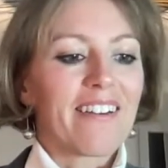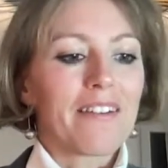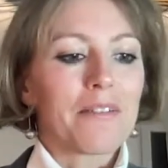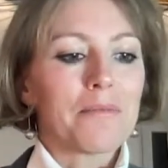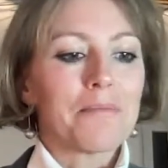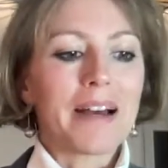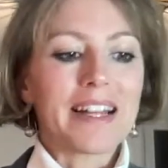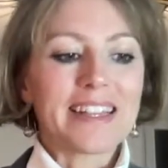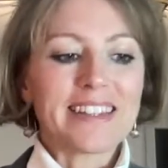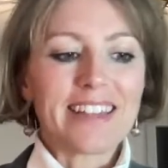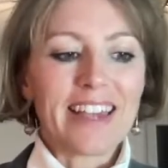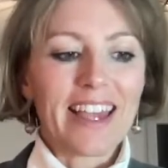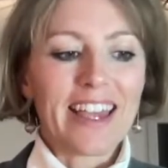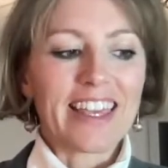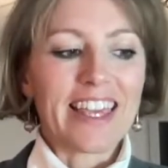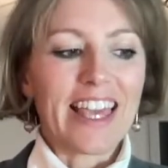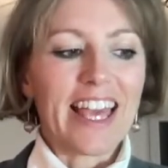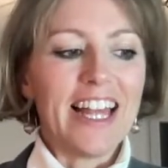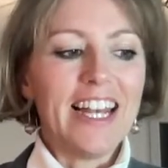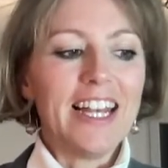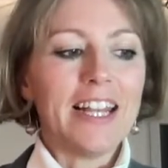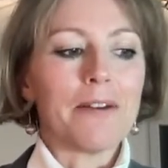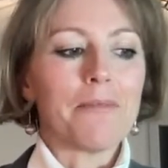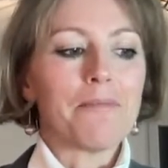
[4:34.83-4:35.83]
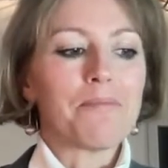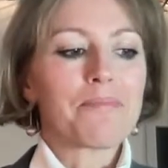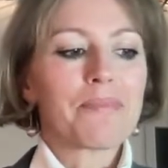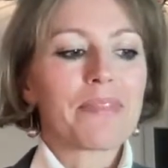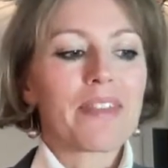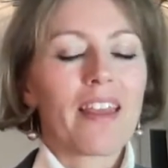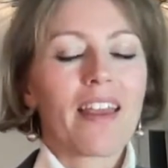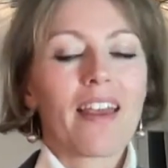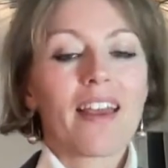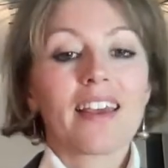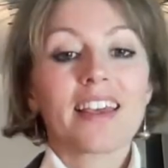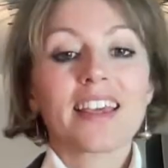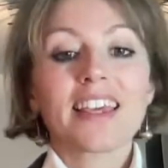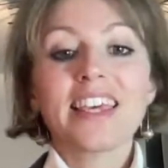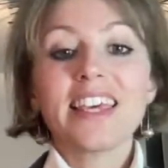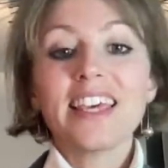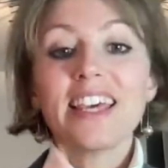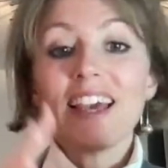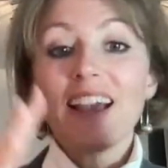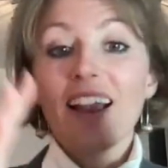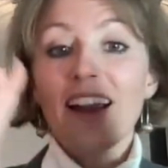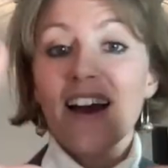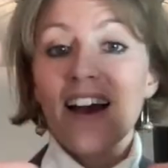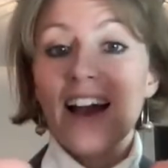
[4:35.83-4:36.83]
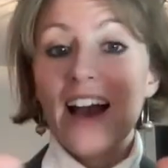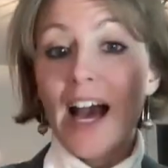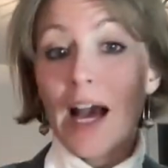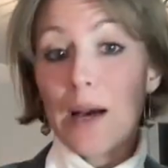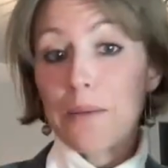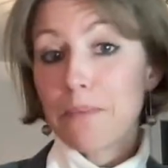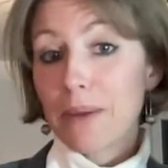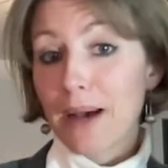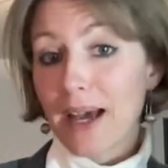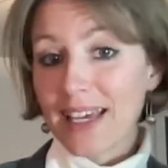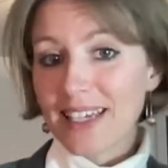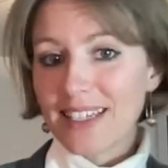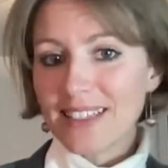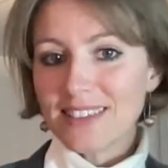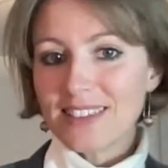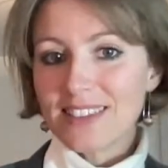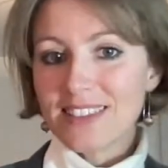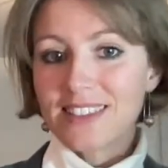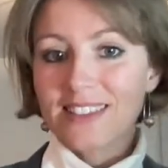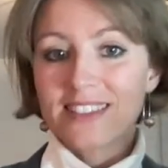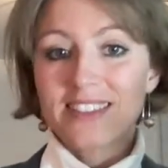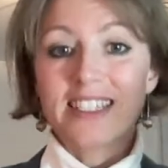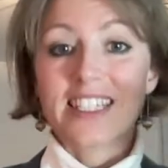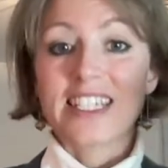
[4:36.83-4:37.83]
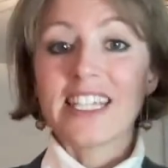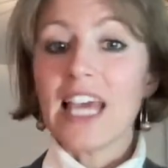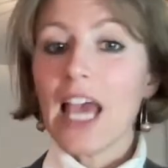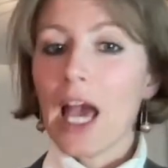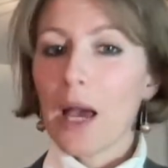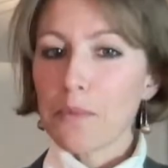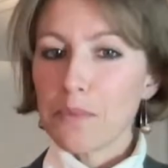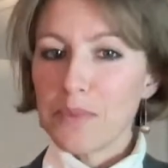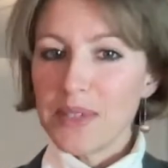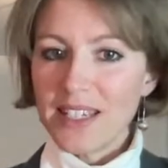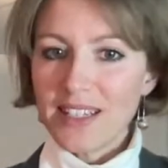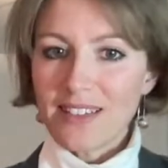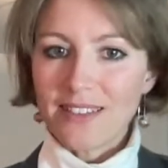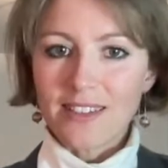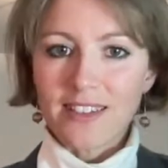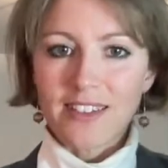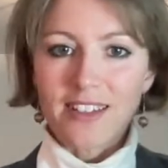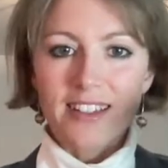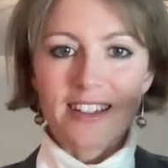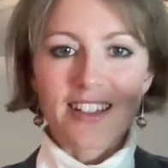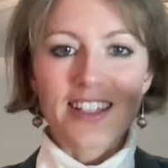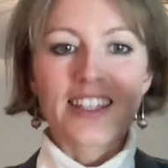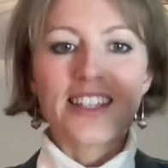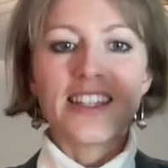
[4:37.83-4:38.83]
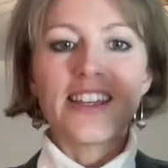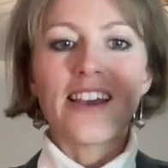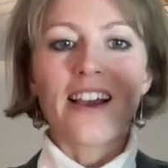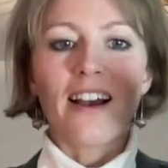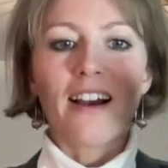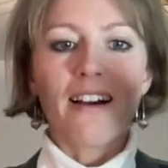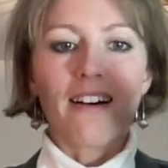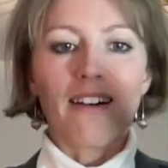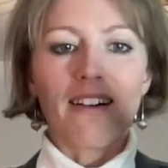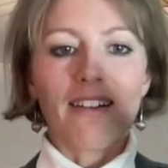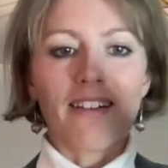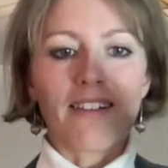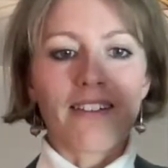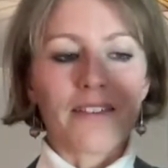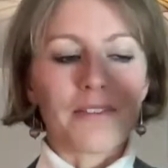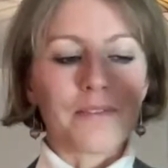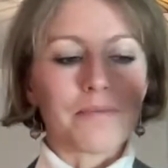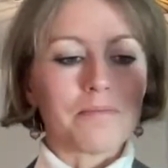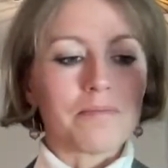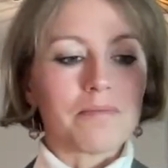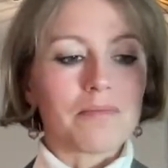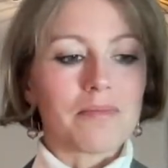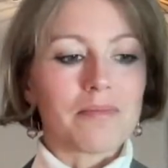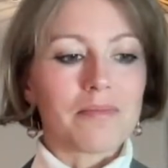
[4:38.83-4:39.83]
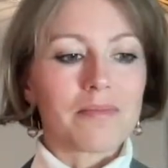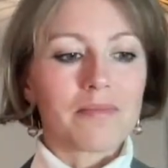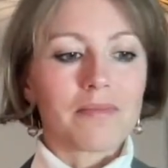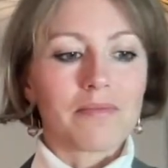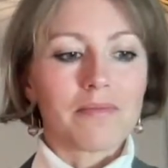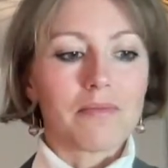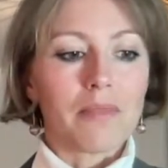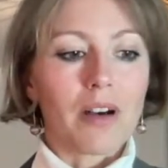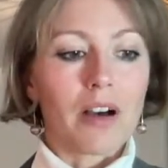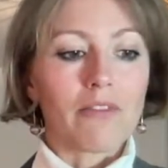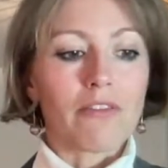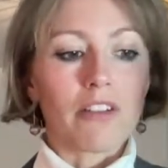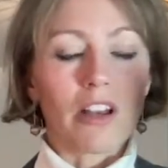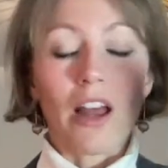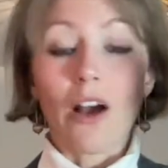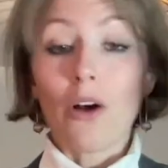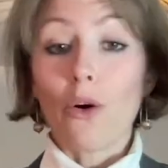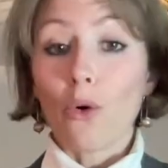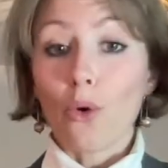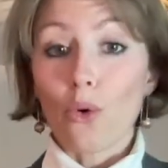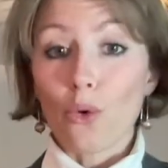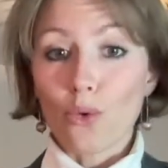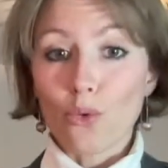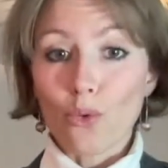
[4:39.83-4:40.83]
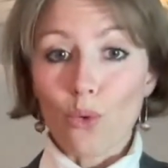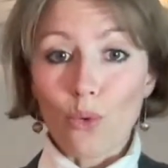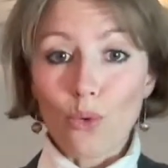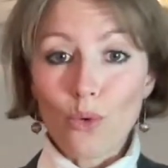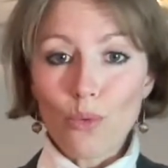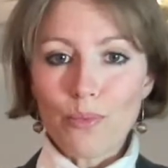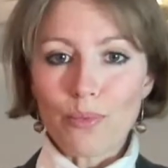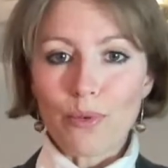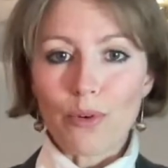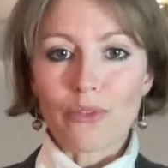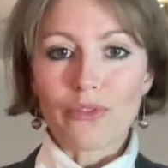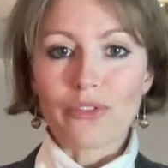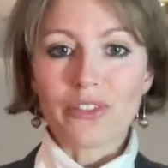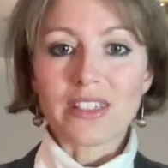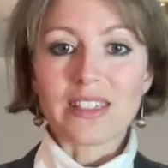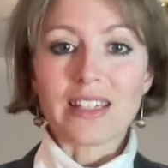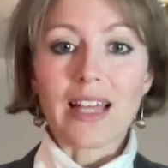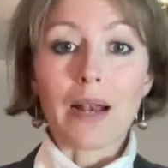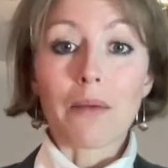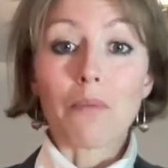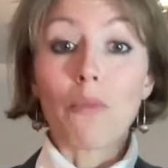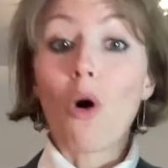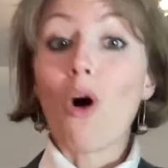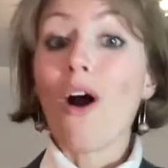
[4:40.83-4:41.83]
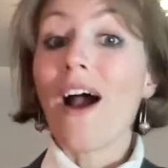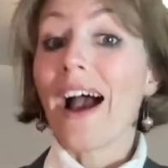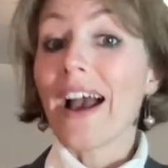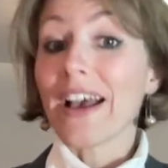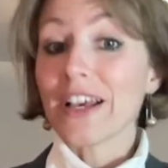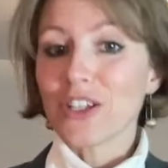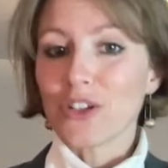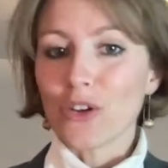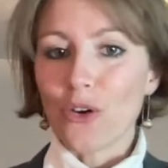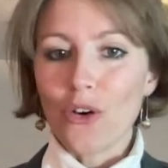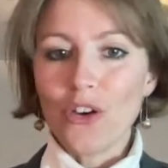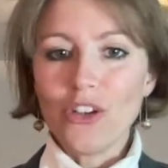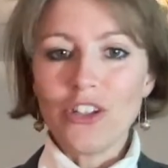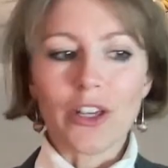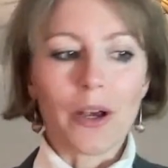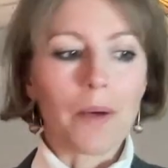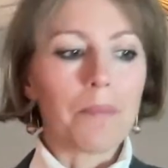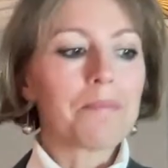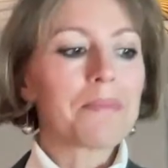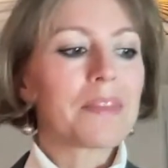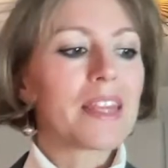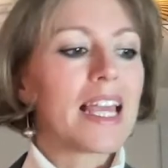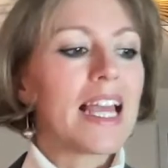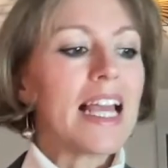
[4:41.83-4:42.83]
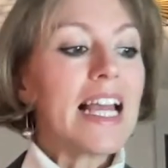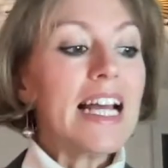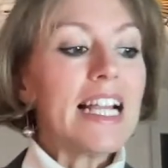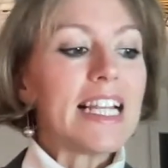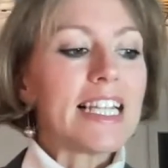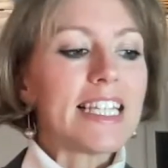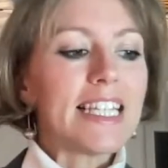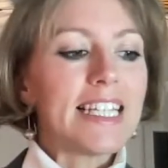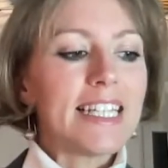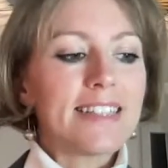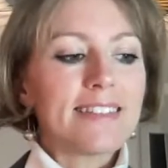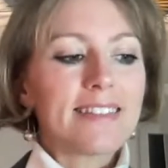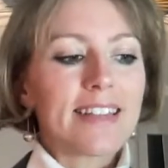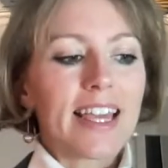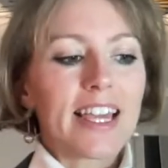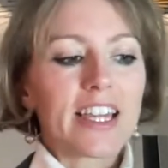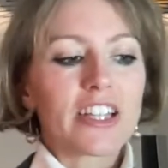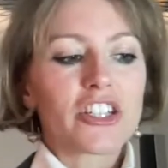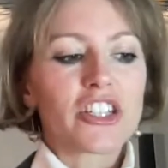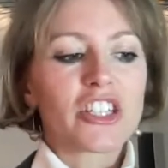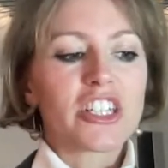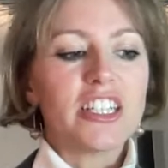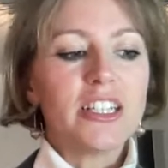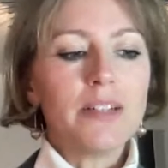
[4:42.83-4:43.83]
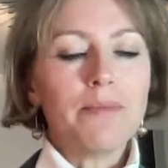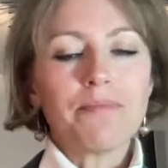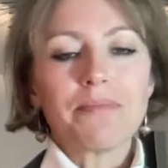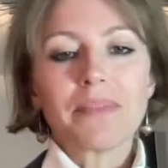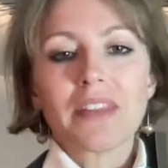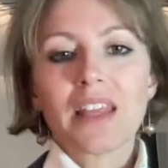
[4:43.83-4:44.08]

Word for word: matérielle, qui abrite, qui habite, qui euh, bah voilà, regroupe finalement, accueille l'énergie,